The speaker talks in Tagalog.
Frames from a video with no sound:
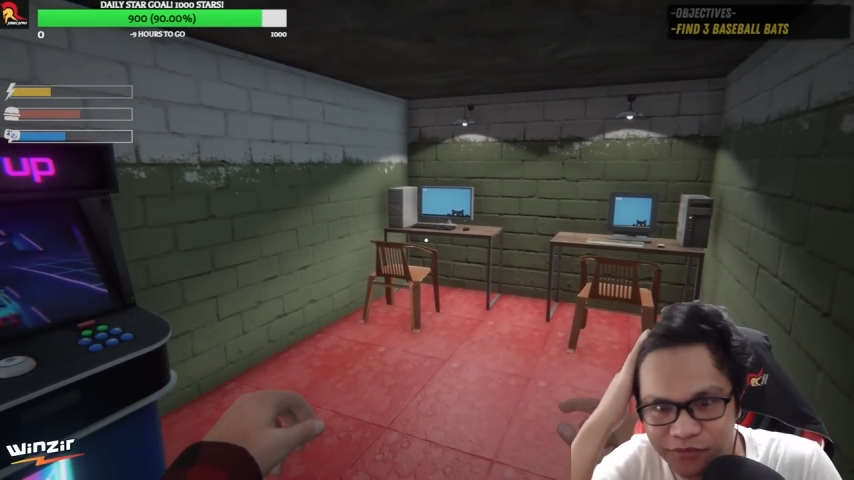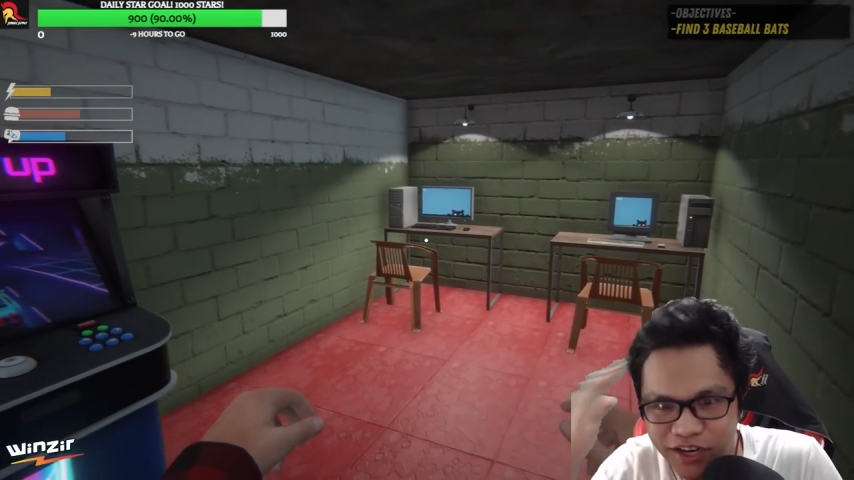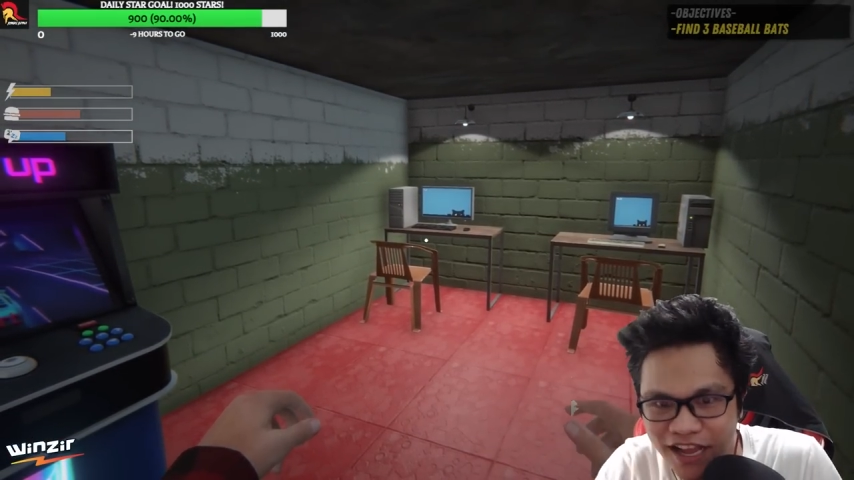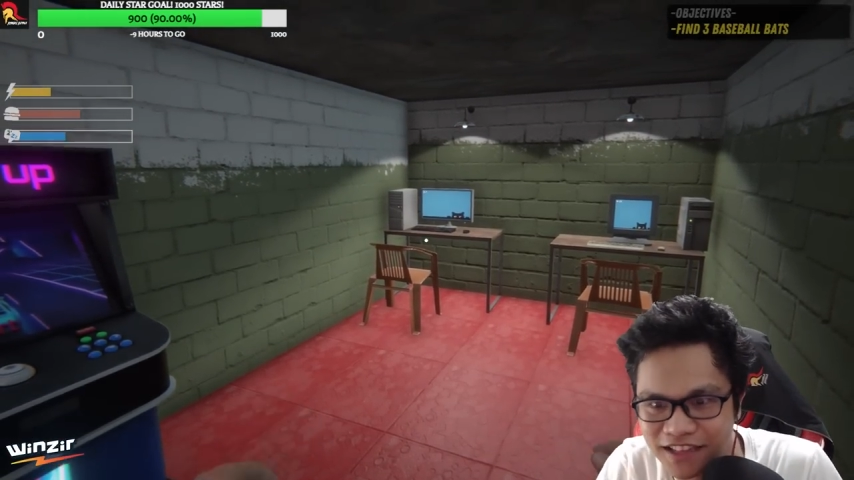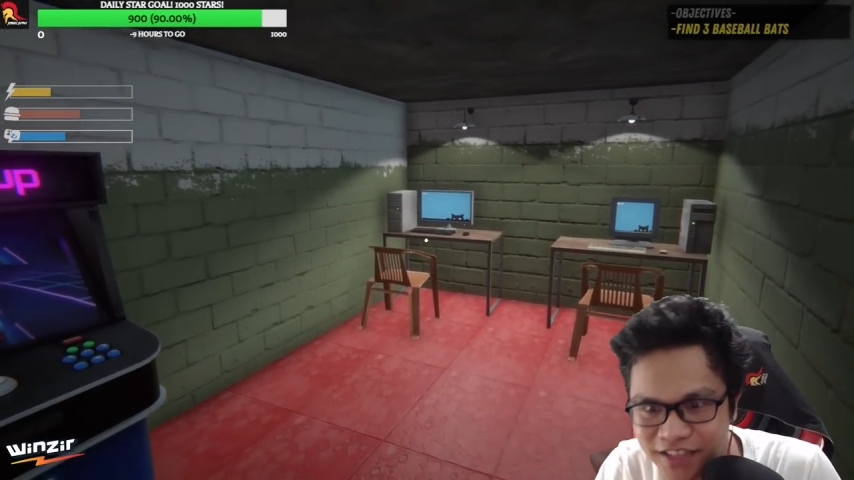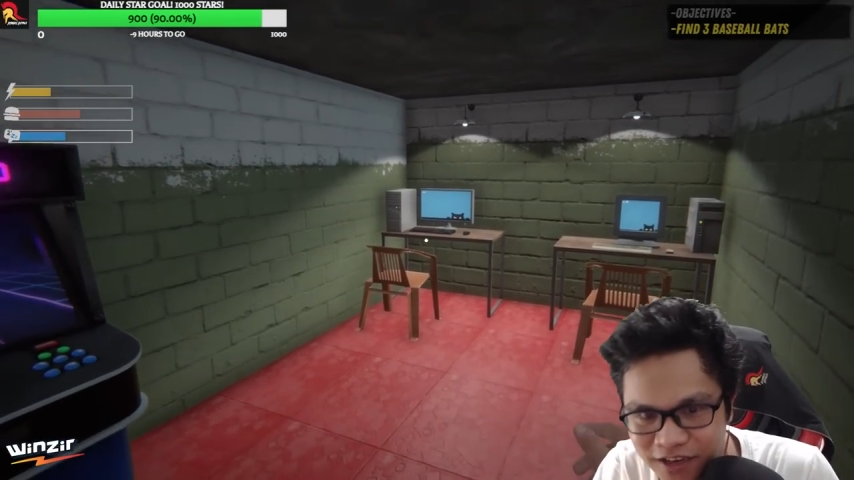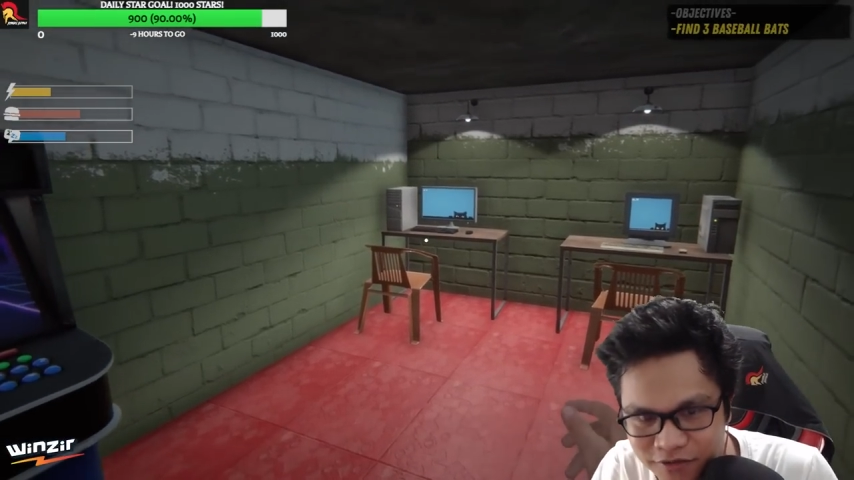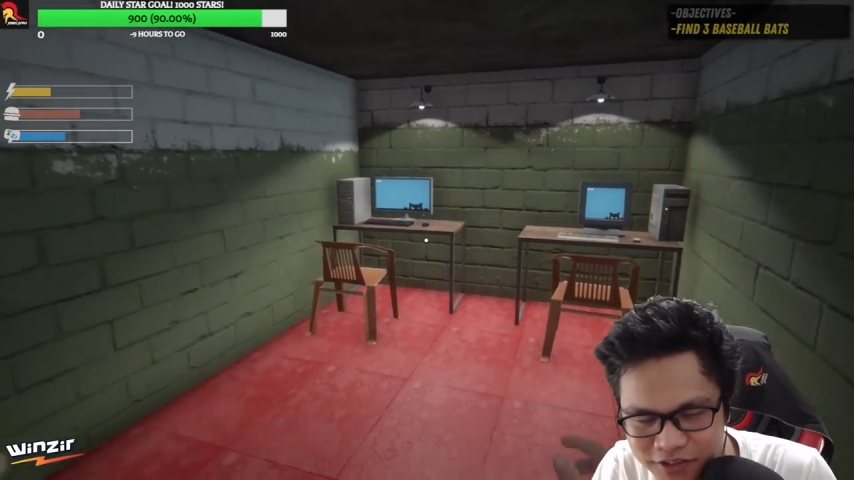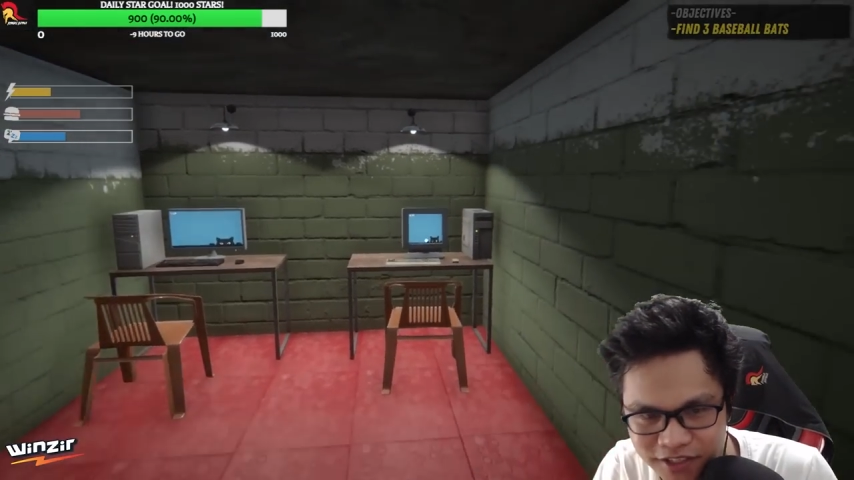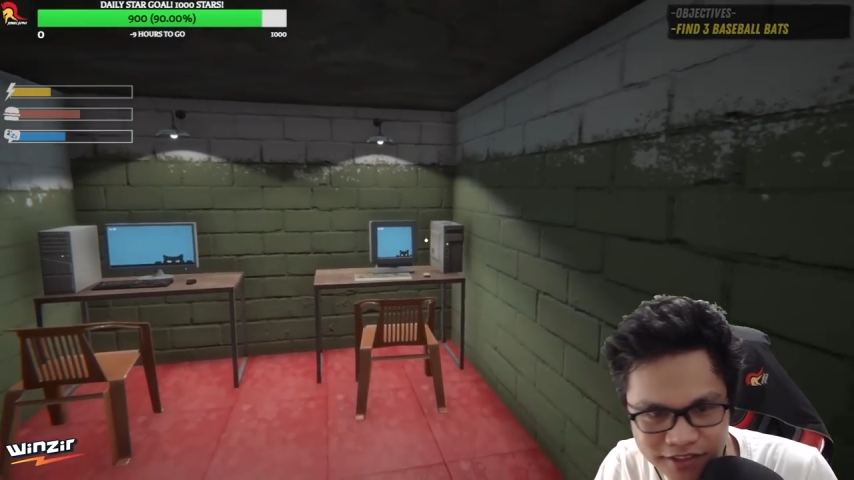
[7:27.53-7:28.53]
Murag atay
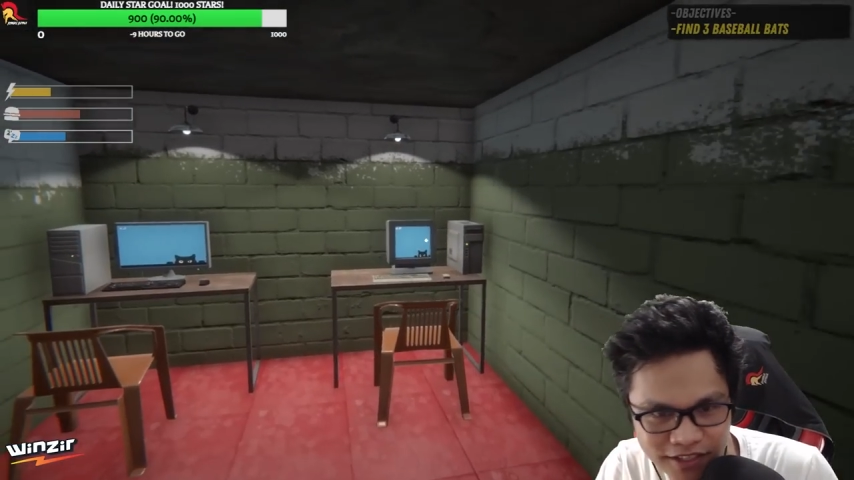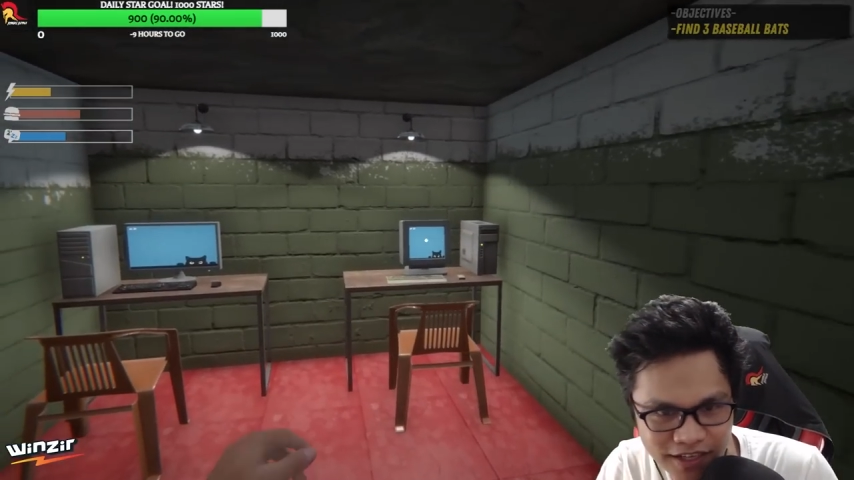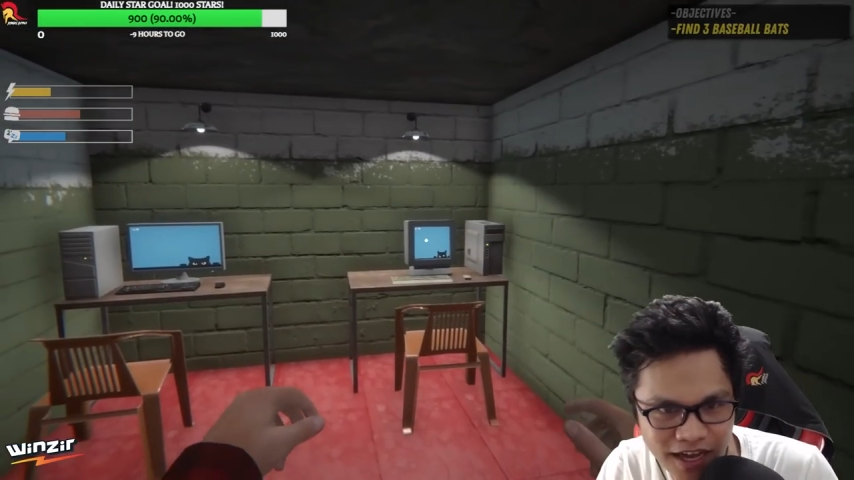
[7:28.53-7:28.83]
akong interitan